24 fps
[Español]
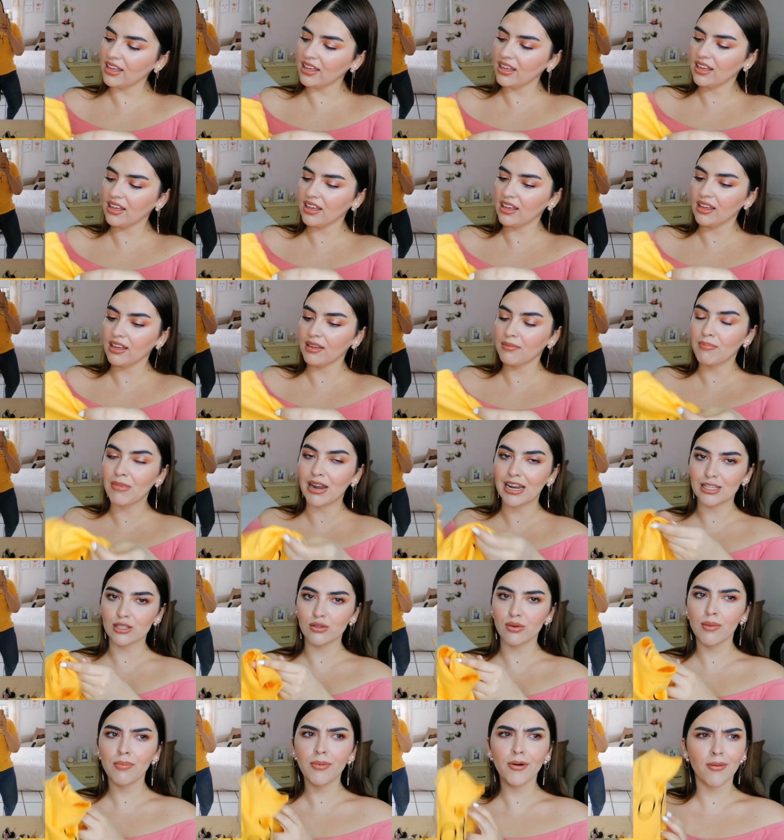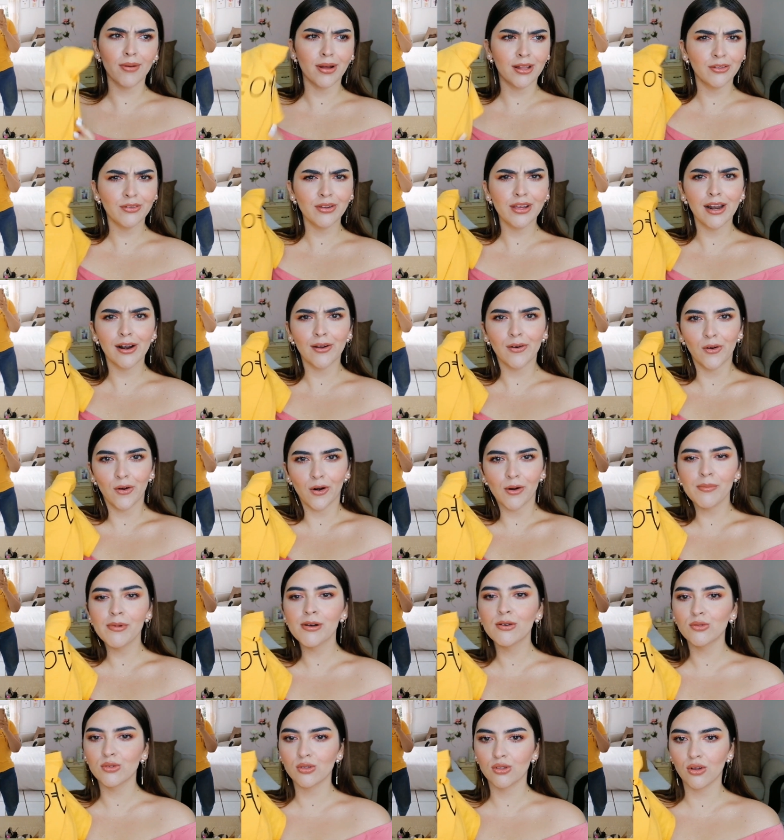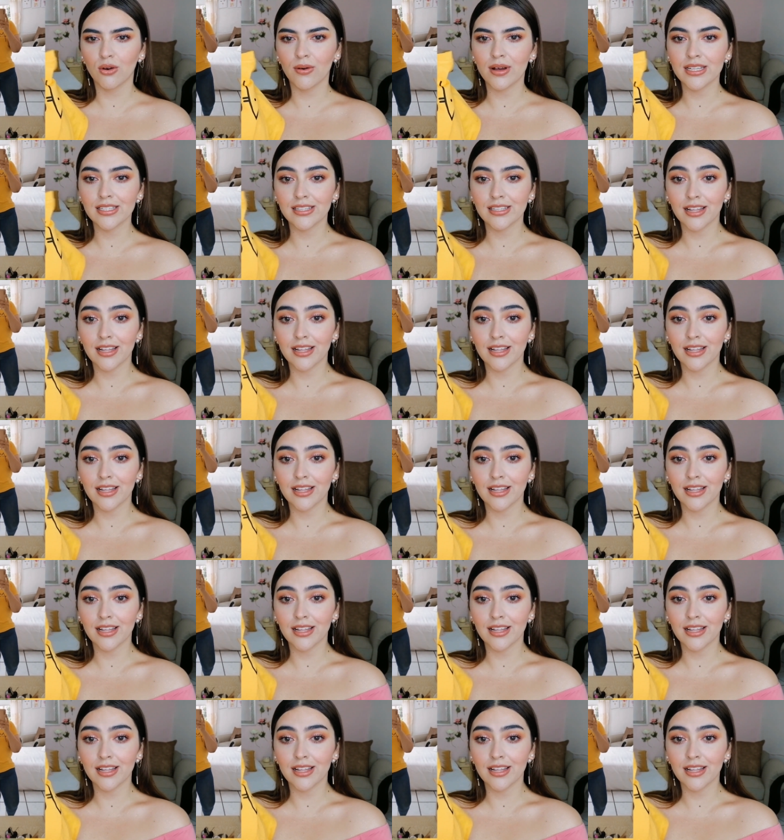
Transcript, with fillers: y me la estuve probando y el color me gustó